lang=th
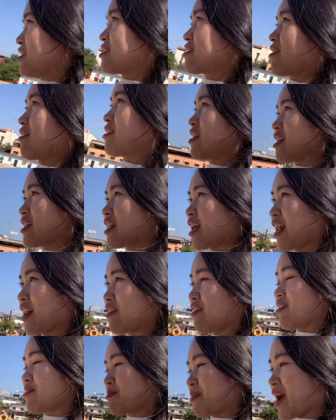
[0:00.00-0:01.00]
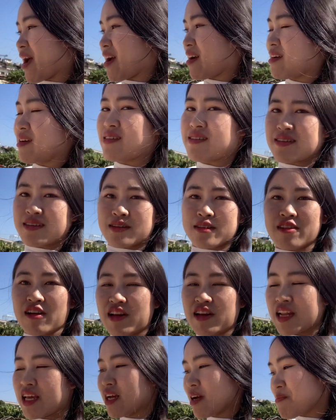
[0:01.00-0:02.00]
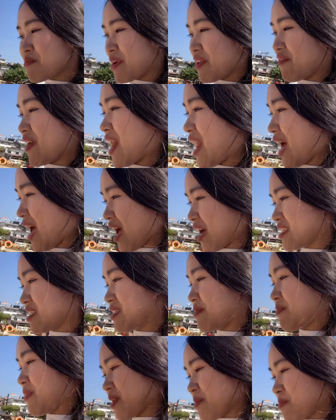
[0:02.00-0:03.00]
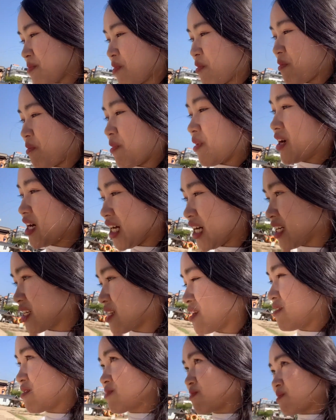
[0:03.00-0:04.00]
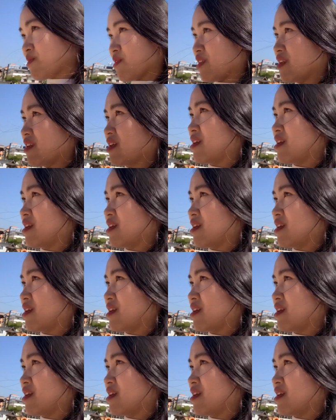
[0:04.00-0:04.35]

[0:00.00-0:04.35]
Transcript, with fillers: ตอนนี้แดดร้อนมาก ตอนนี้ก็เป็นเวลา11โมงครึ่งเนาะทุกคน